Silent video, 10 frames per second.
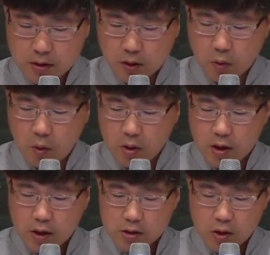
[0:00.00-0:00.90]
그리고
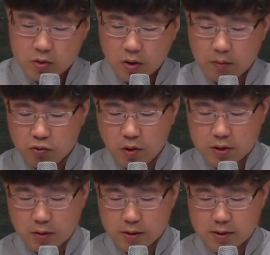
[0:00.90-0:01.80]
성전이
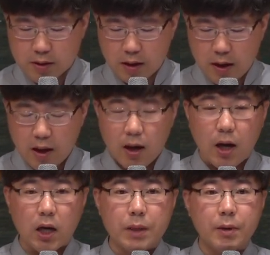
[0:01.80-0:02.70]
무너진 것은
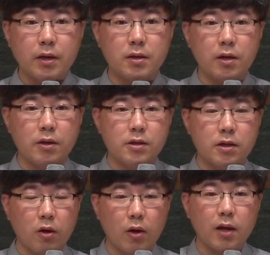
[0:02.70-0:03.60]
하나님이 그들
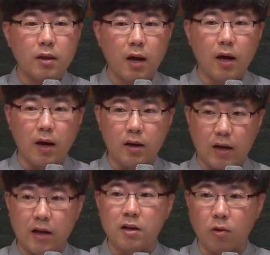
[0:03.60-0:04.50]
곁을
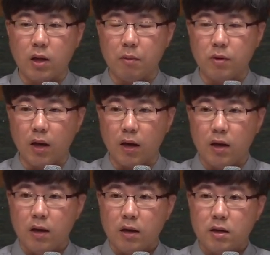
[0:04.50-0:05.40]
떠났다라는 것 때문에
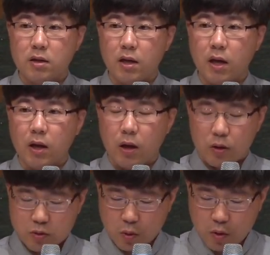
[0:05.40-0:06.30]
그들이
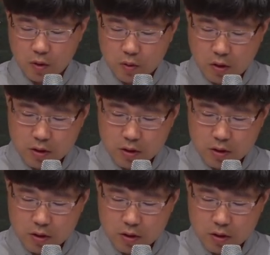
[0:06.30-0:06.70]
어,